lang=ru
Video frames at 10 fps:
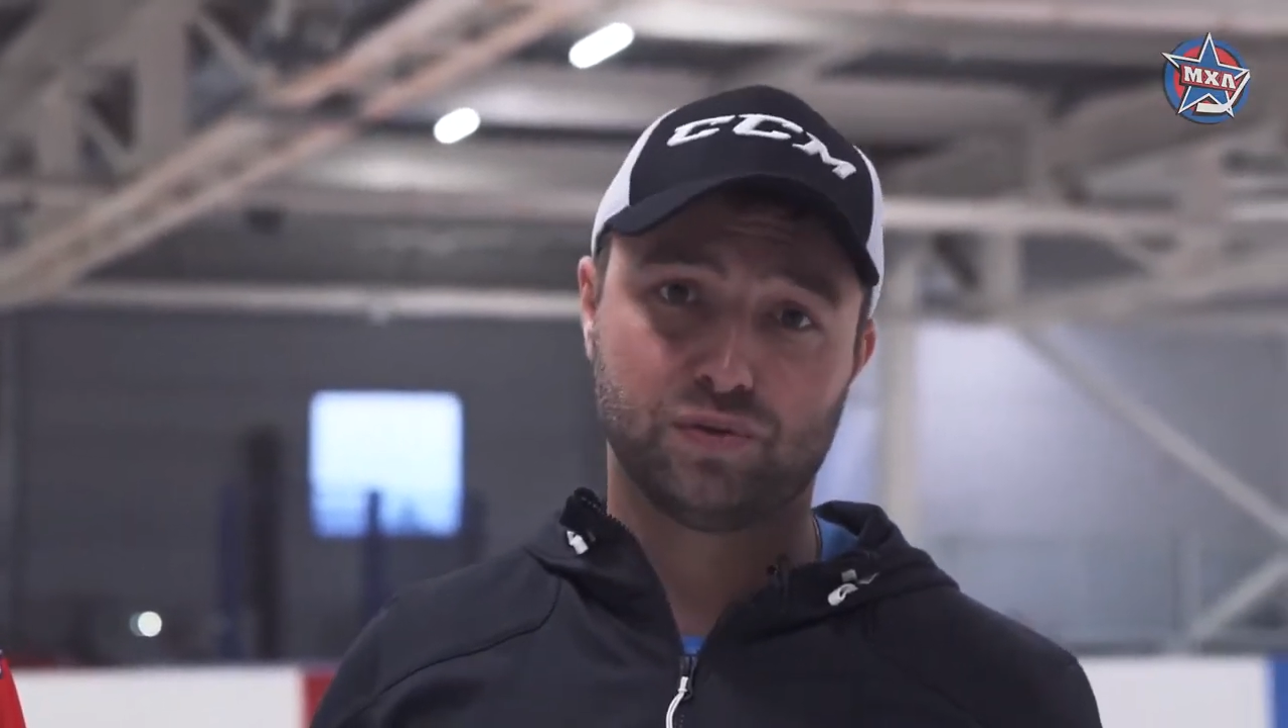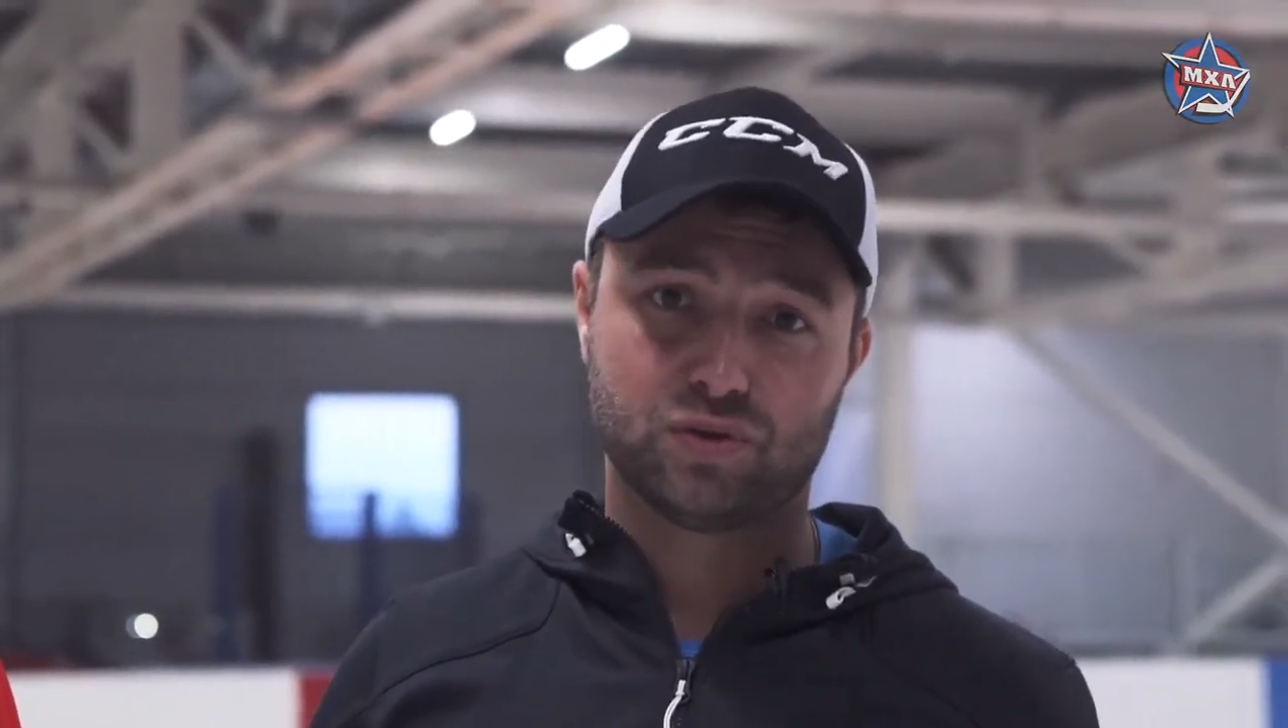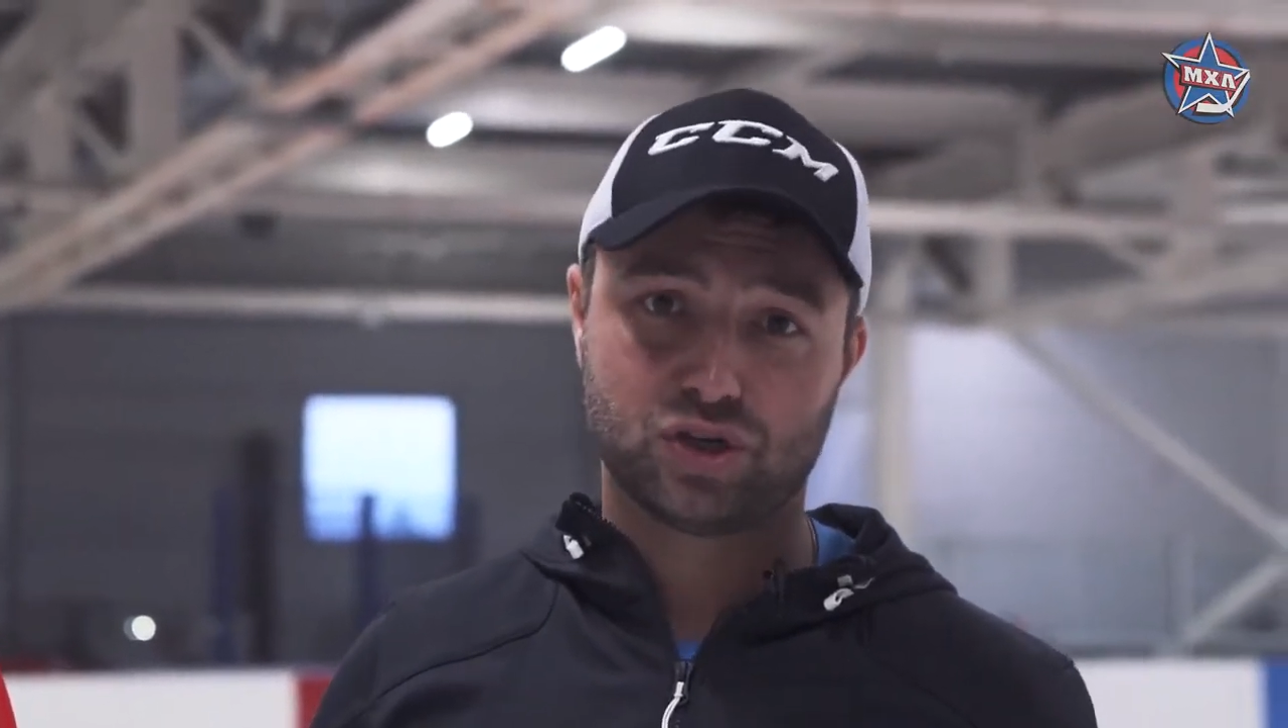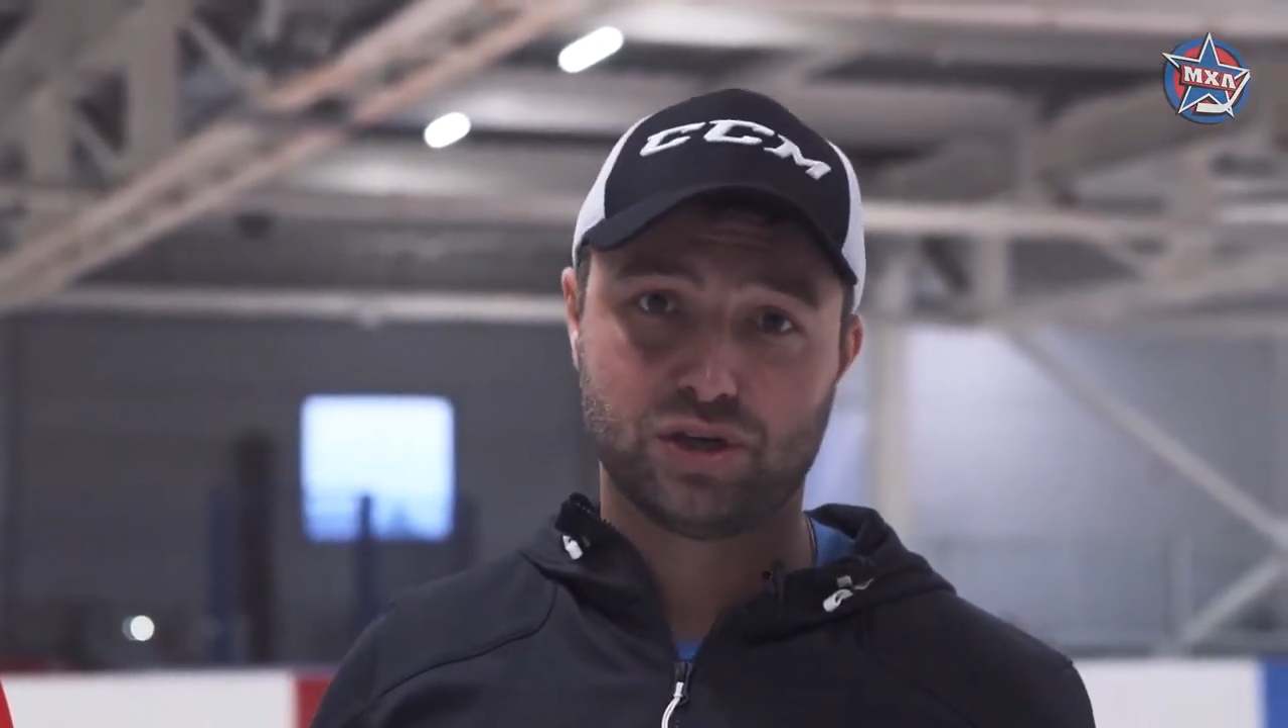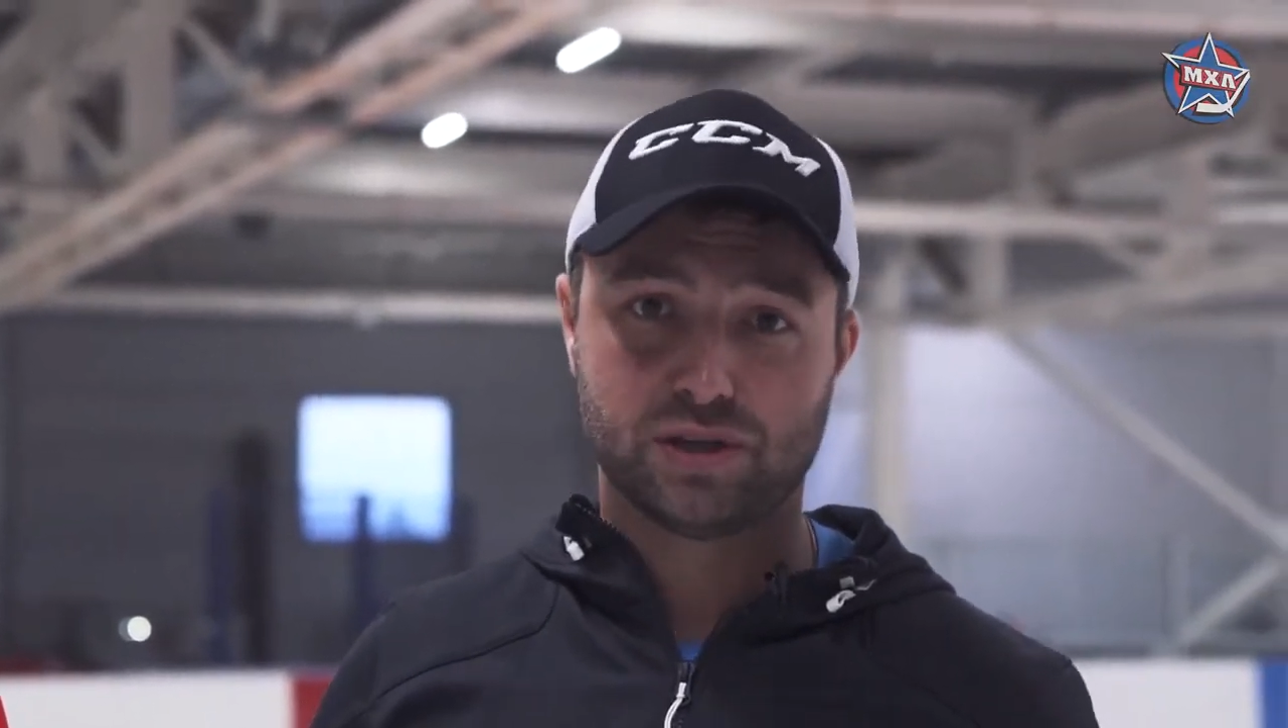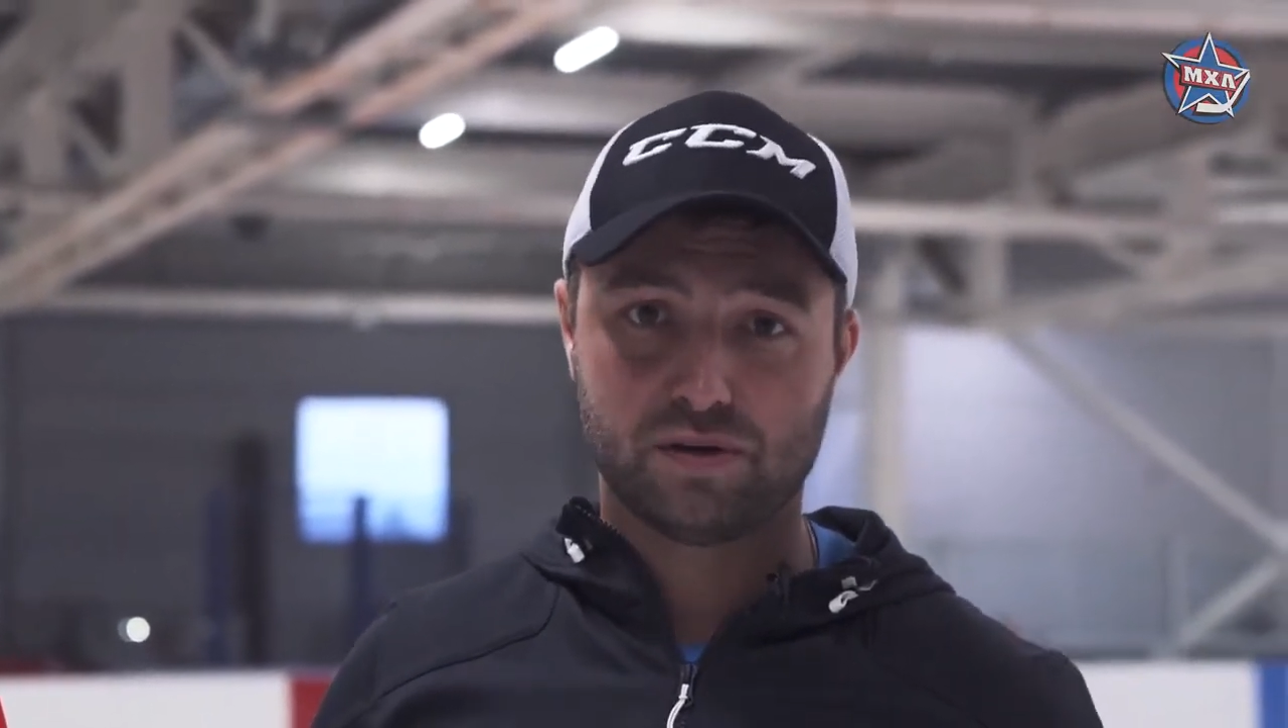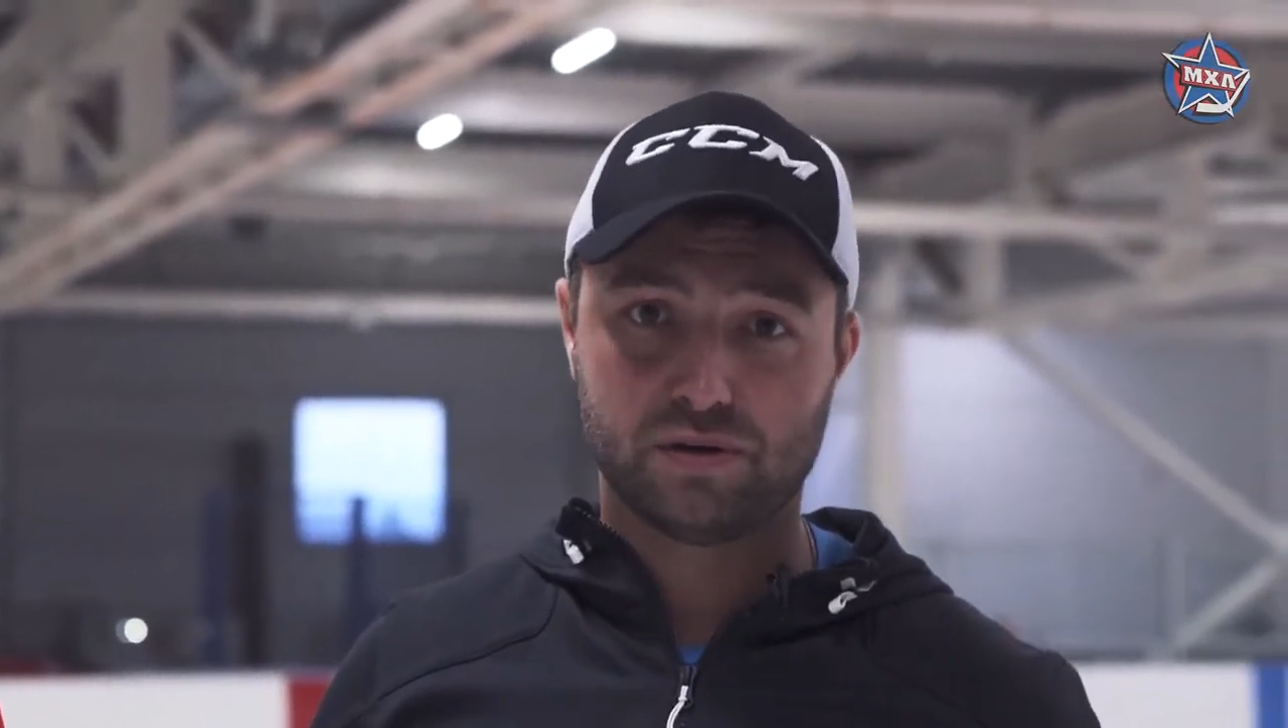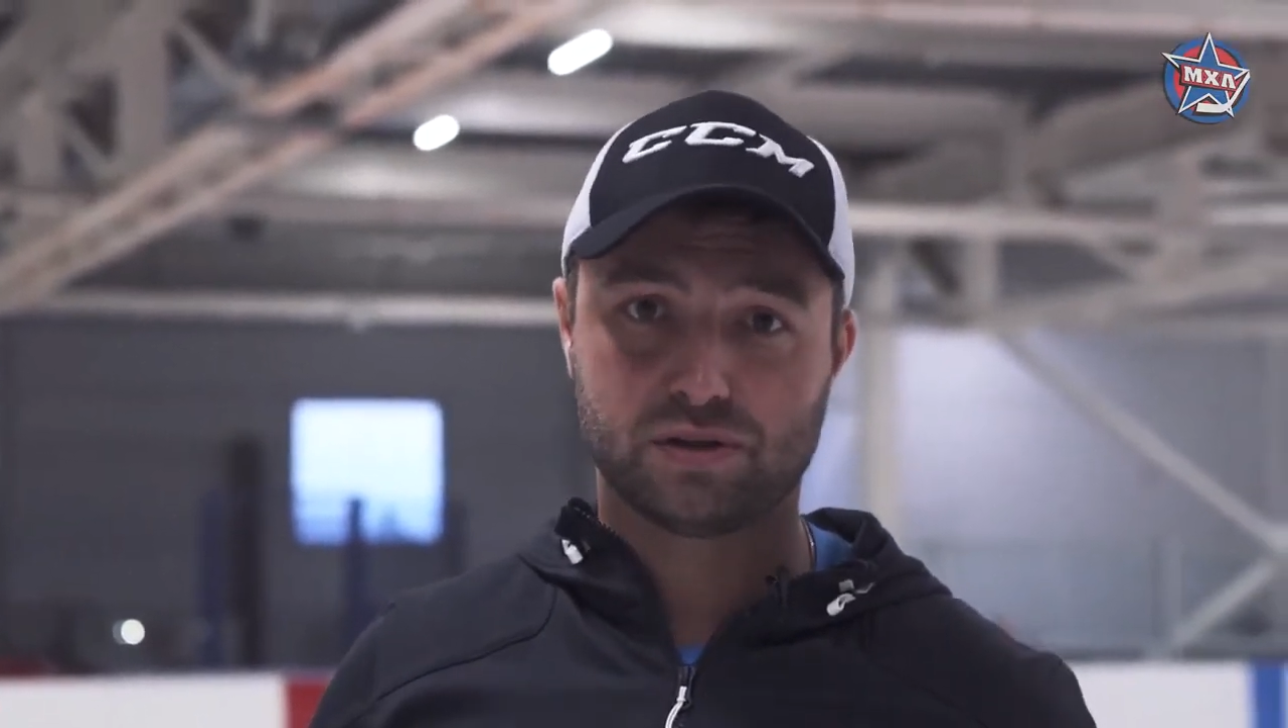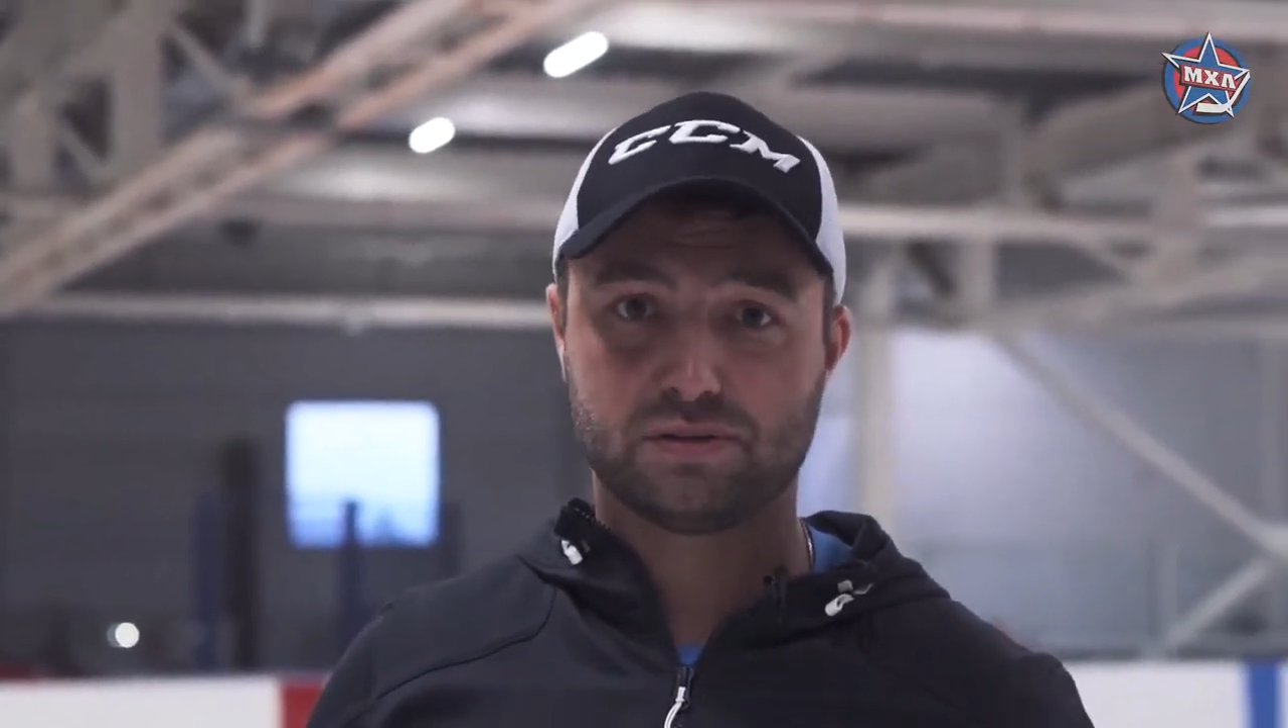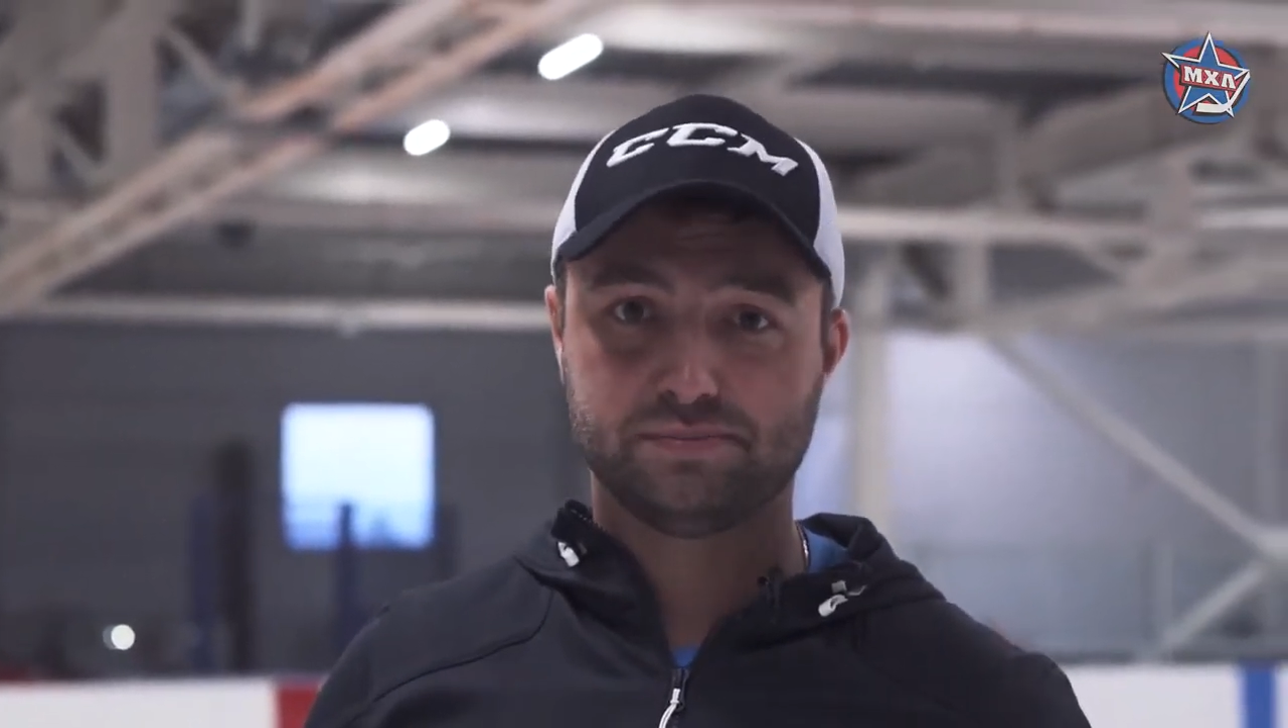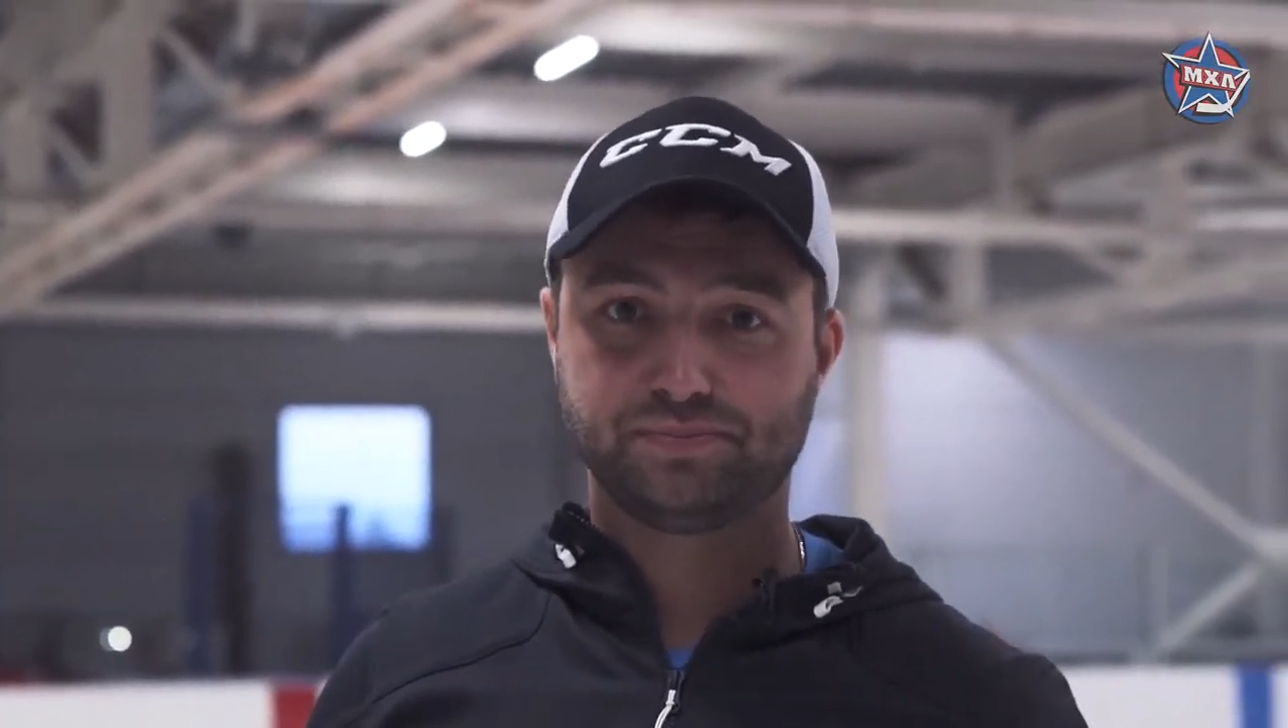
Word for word: движением на выход.